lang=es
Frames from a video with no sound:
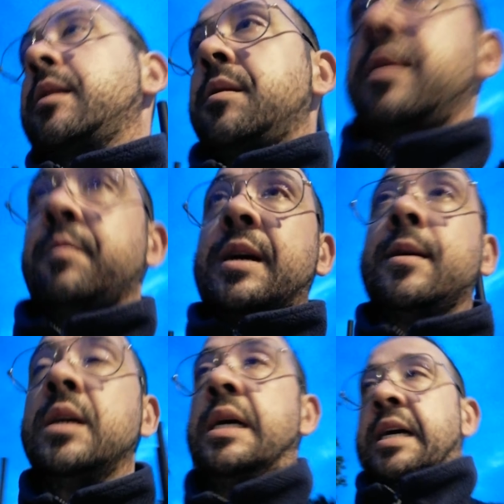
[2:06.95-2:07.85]
de encima
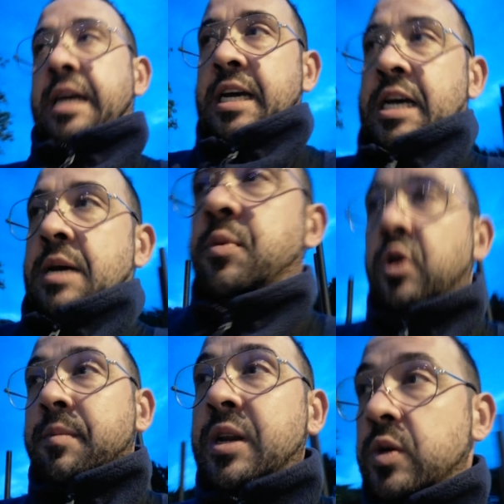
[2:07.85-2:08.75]
por
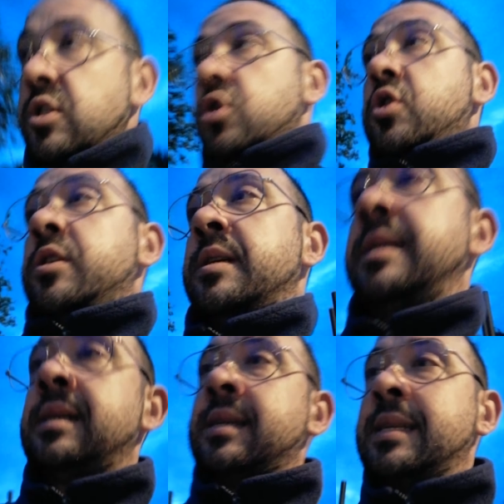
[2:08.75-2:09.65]
el mero hecho
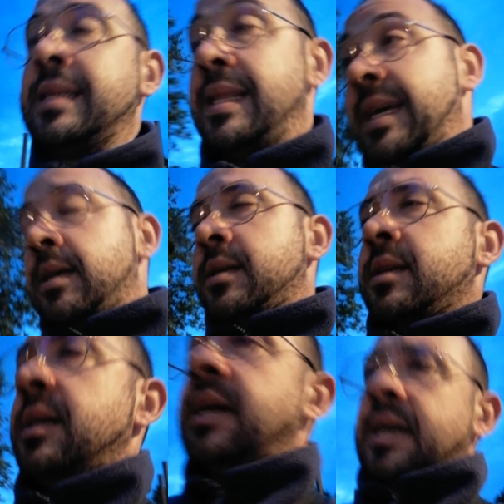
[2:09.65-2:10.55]
de
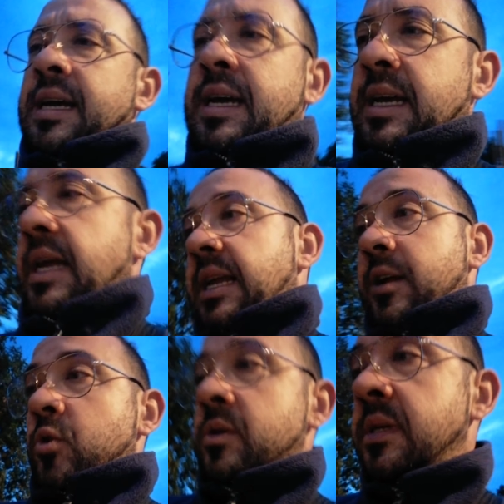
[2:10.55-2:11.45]
que,
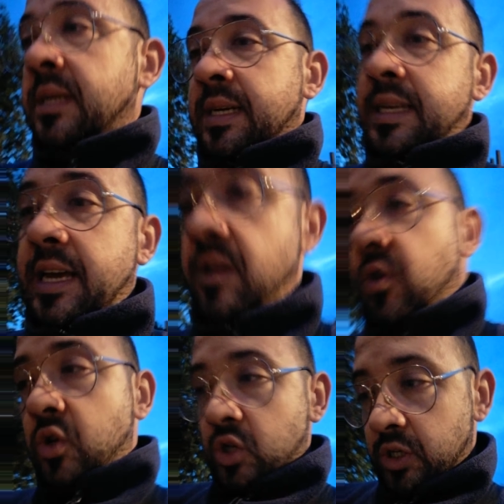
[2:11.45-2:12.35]
claro, que
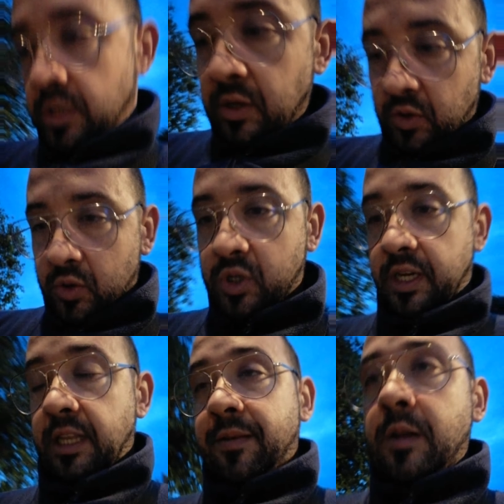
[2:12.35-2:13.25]
ellos o se
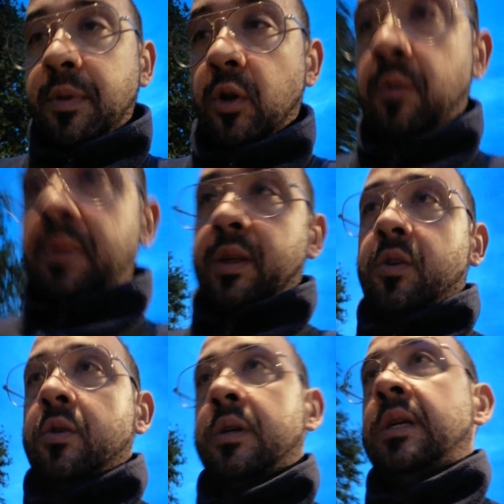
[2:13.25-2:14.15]
quitaban el perro de en
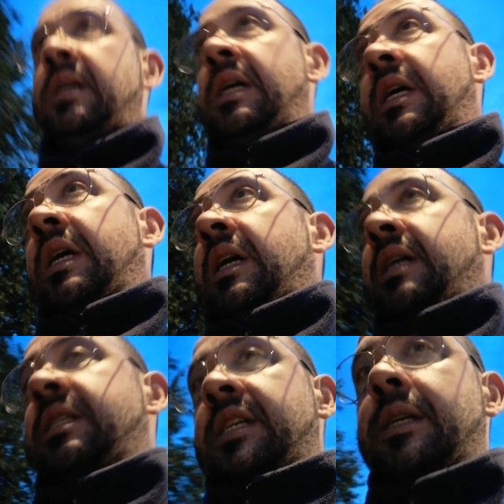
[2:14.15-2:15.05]
medio,
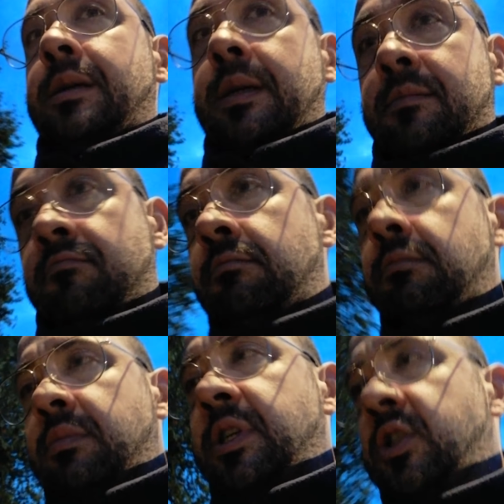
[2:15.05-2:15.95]
si
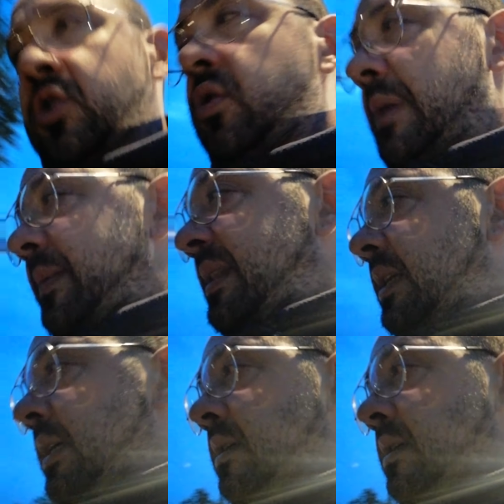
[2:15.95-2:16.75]
dicho malamente,